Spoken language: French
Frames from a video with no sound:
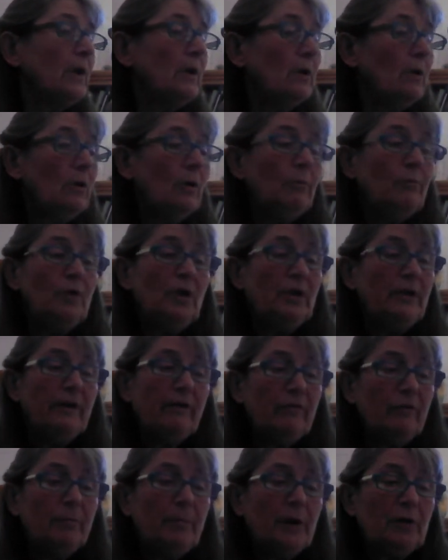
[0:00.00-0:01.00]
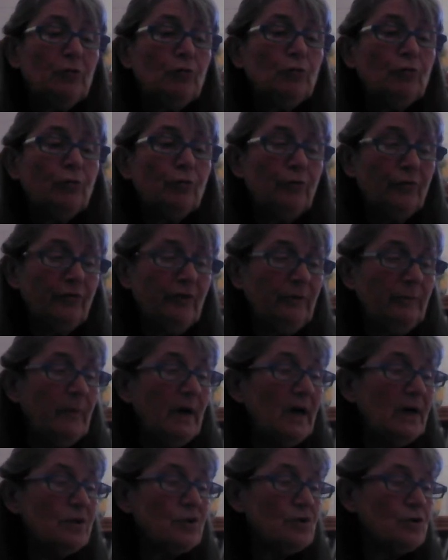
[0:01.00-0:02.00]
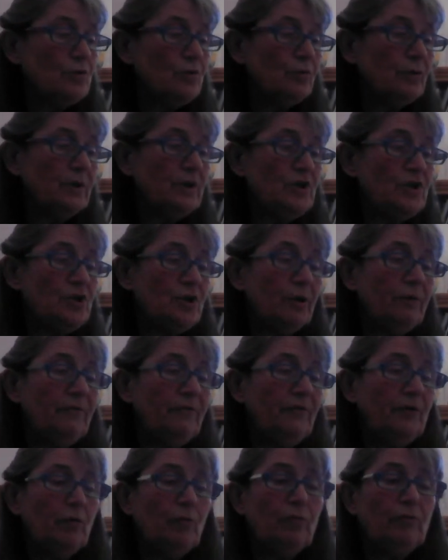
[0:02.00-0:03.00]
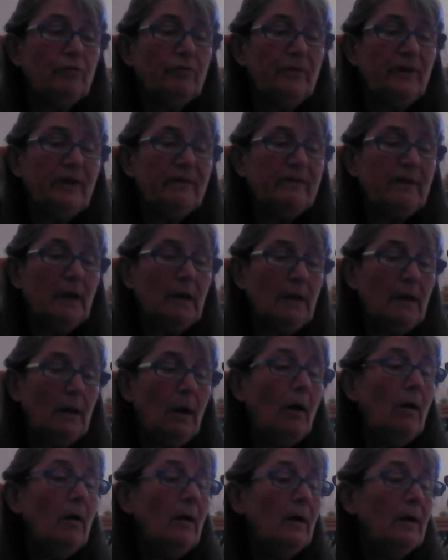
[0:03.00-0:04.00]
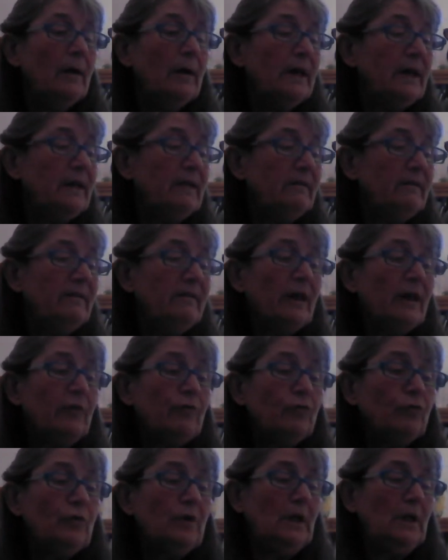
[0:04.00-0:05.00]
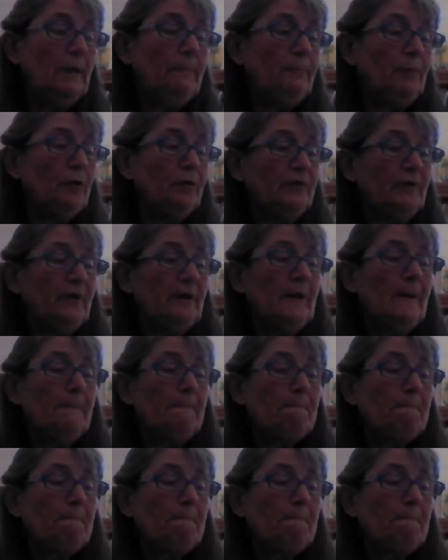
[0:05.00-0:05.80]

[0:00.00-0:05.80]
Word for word: Comme il n'y avait pas d'autres images, Don Quichotte fit recouvrir celle-là et dit à ceux qui les portaient